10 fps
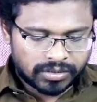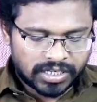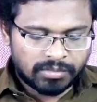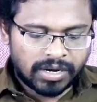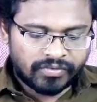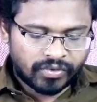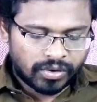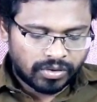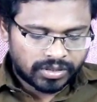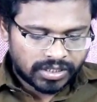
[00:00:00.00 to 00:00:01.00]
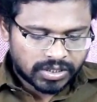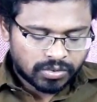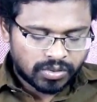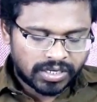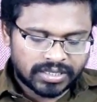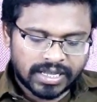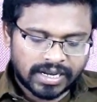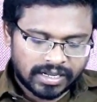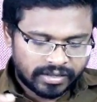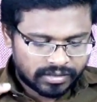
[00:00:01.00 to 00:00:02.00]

త్రీ బై ఫోర్లో తీసుకొని దాన్ని